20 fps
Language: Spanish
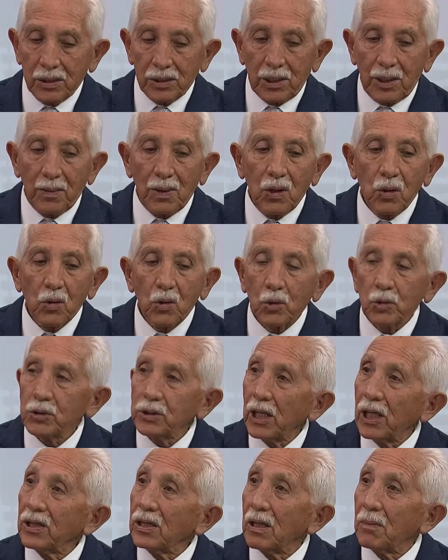trabajo
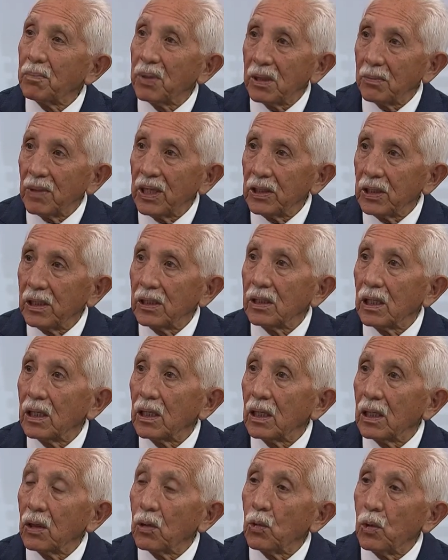constante, permanente
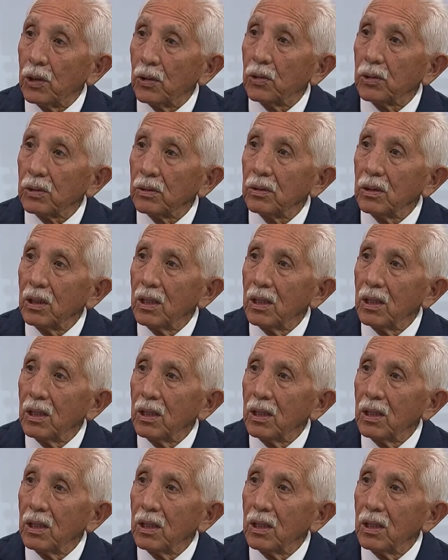en el Ecuador.